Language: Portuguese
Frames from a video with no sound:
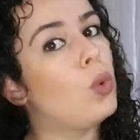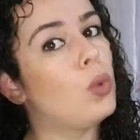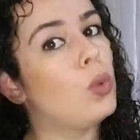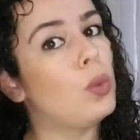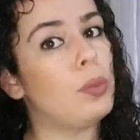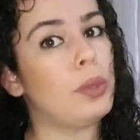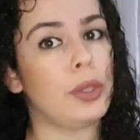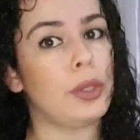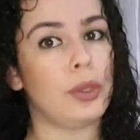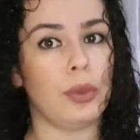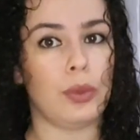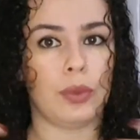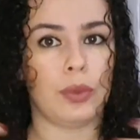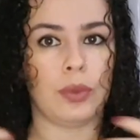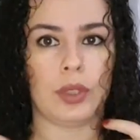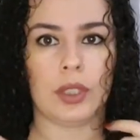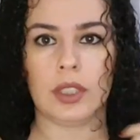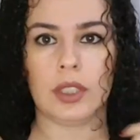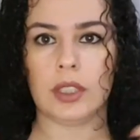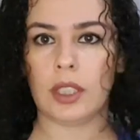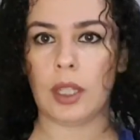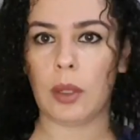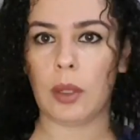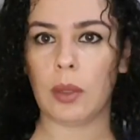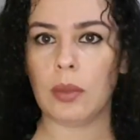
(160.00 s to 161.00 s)
úmido,
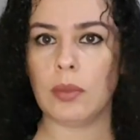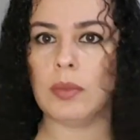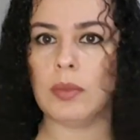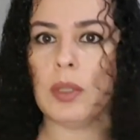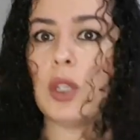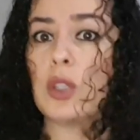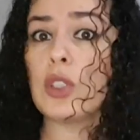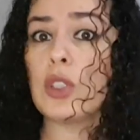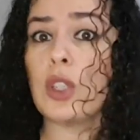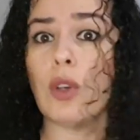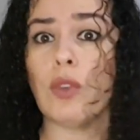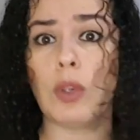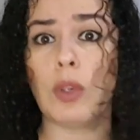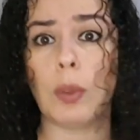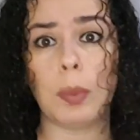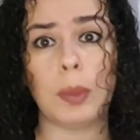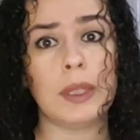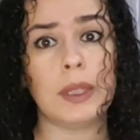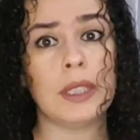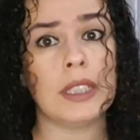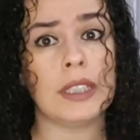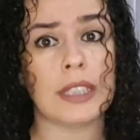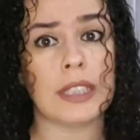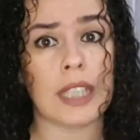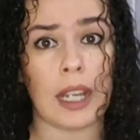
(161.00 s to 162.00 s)
então eu não vou
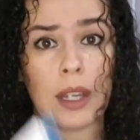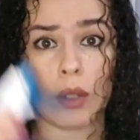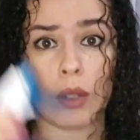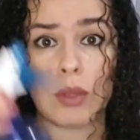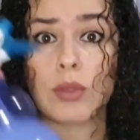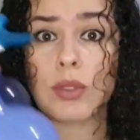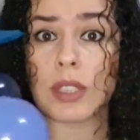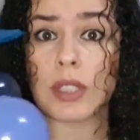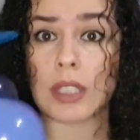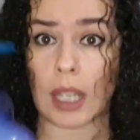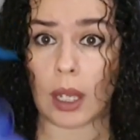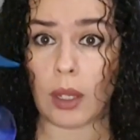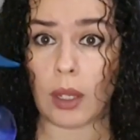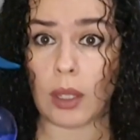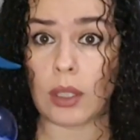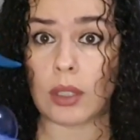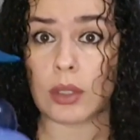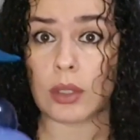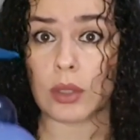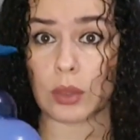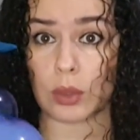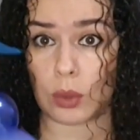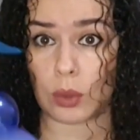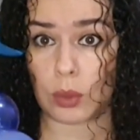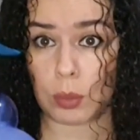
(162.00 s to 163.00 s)
precisar
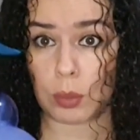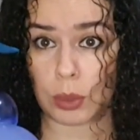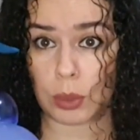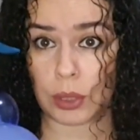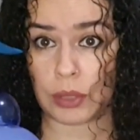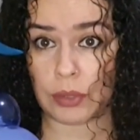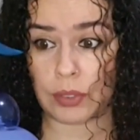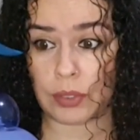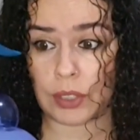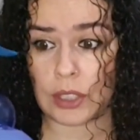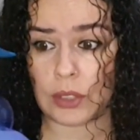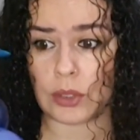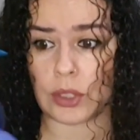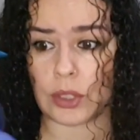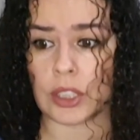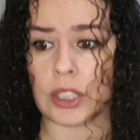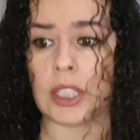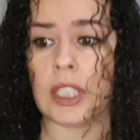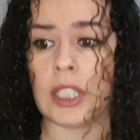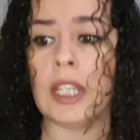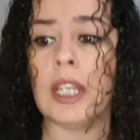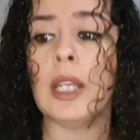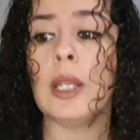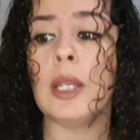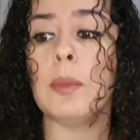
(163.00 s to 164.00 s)
usar o
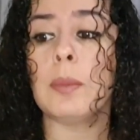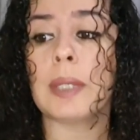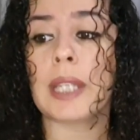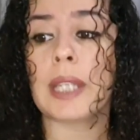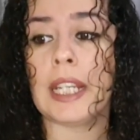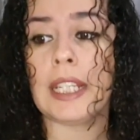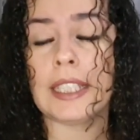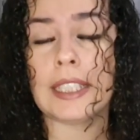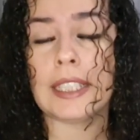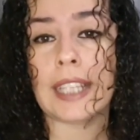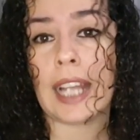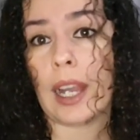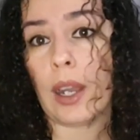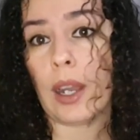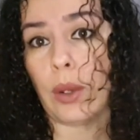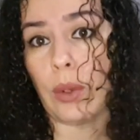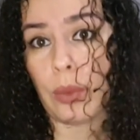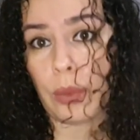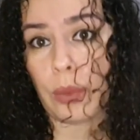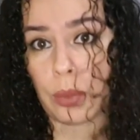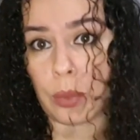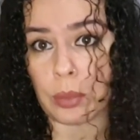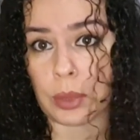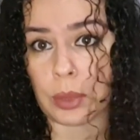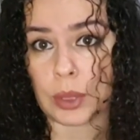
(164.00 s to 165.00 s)
borrifador porque ele
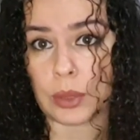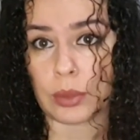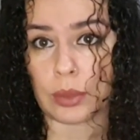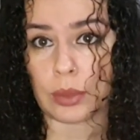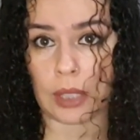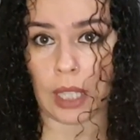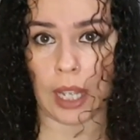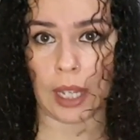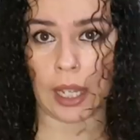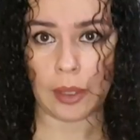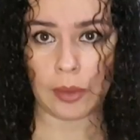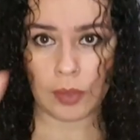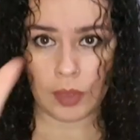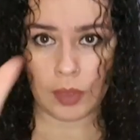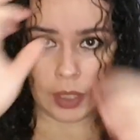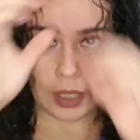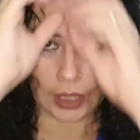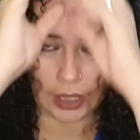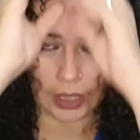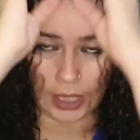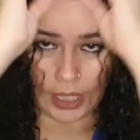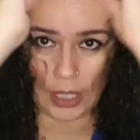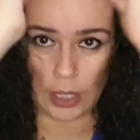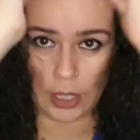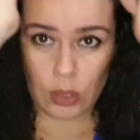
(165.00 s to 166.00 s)
tá úmido, tá?
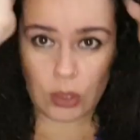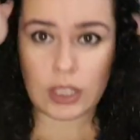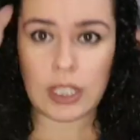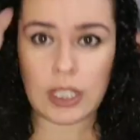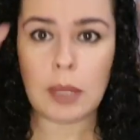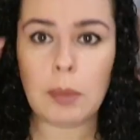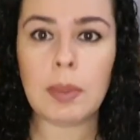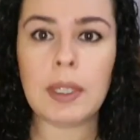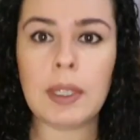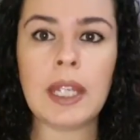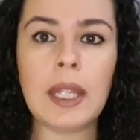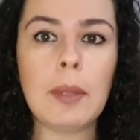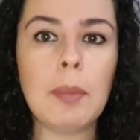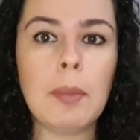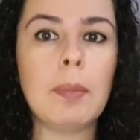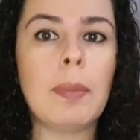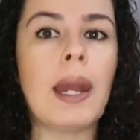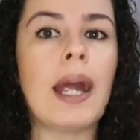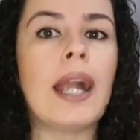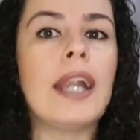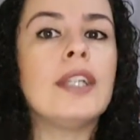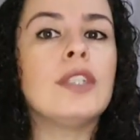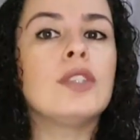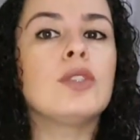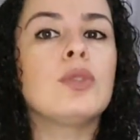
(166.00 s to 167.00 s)
Eu sempre
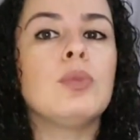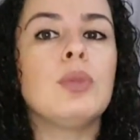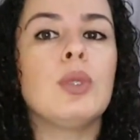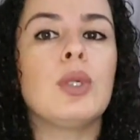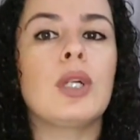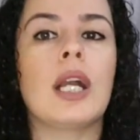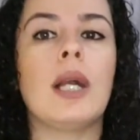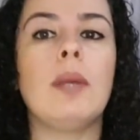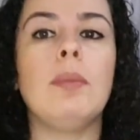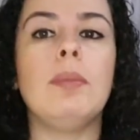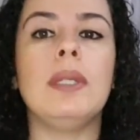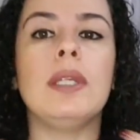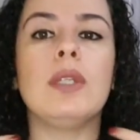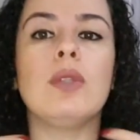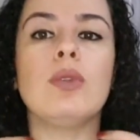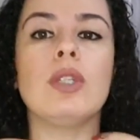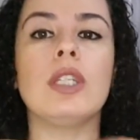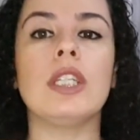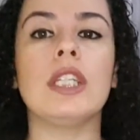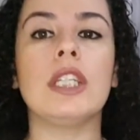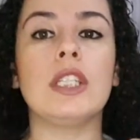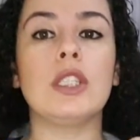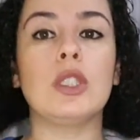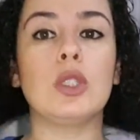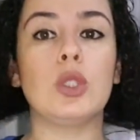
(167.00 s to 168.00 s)
reparto o meu
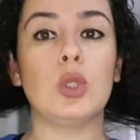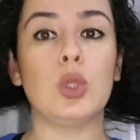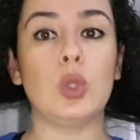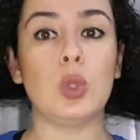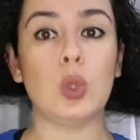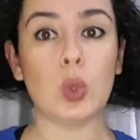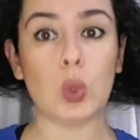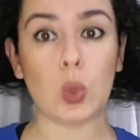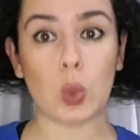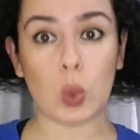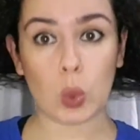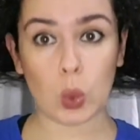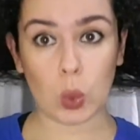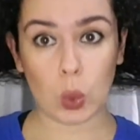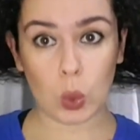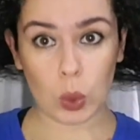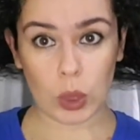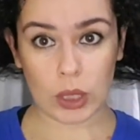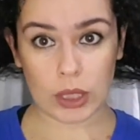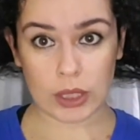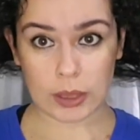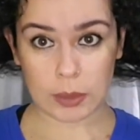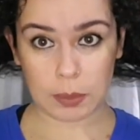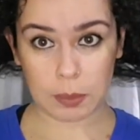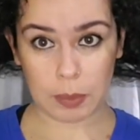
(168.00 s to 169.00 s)
cabelo em
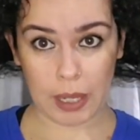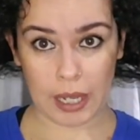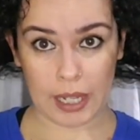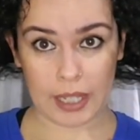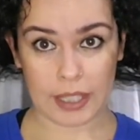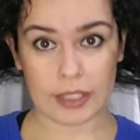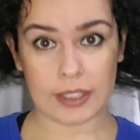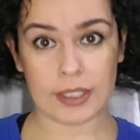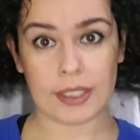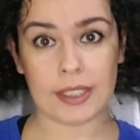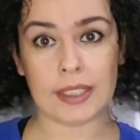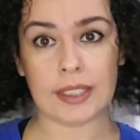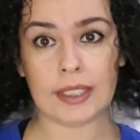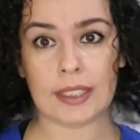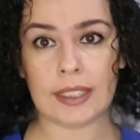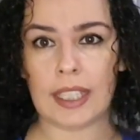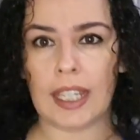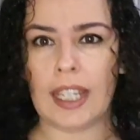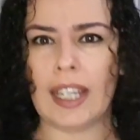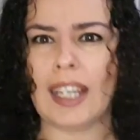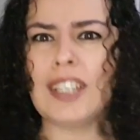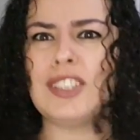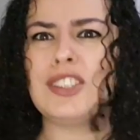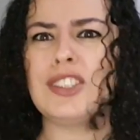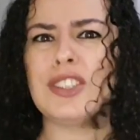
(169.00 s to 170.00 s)
duas partes,
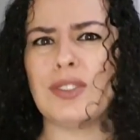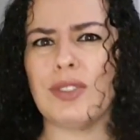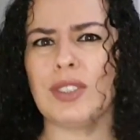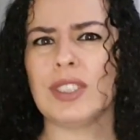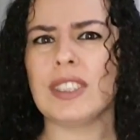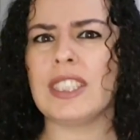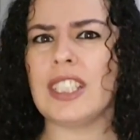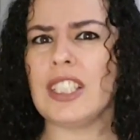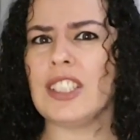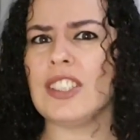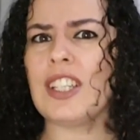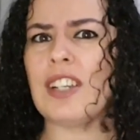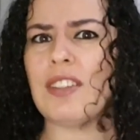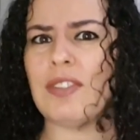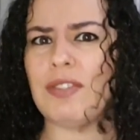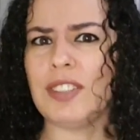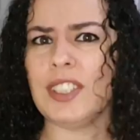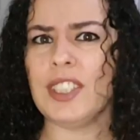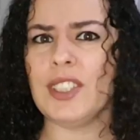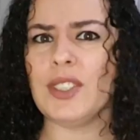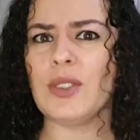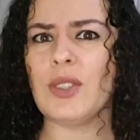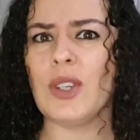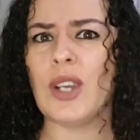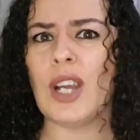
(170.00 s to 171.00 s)
né? Acho que vocês já
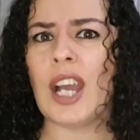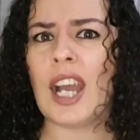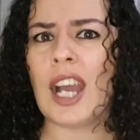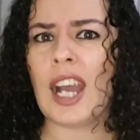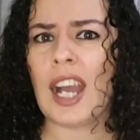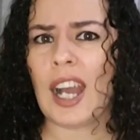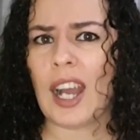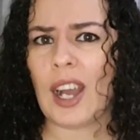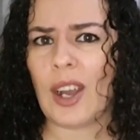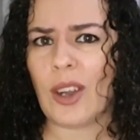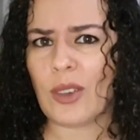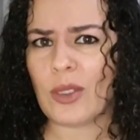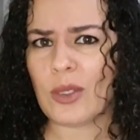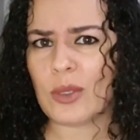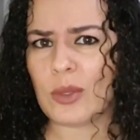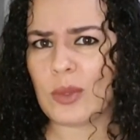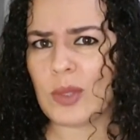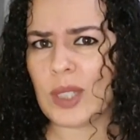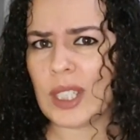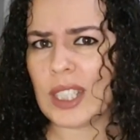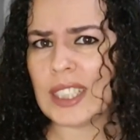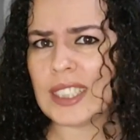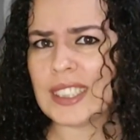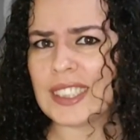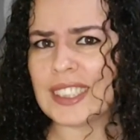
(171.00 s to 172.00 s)
viram
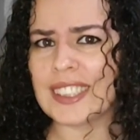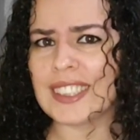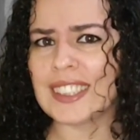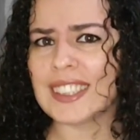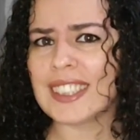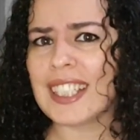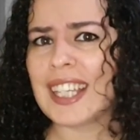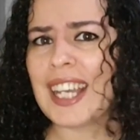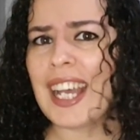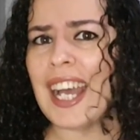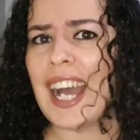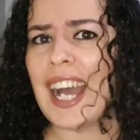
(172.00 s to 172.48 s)
algumas,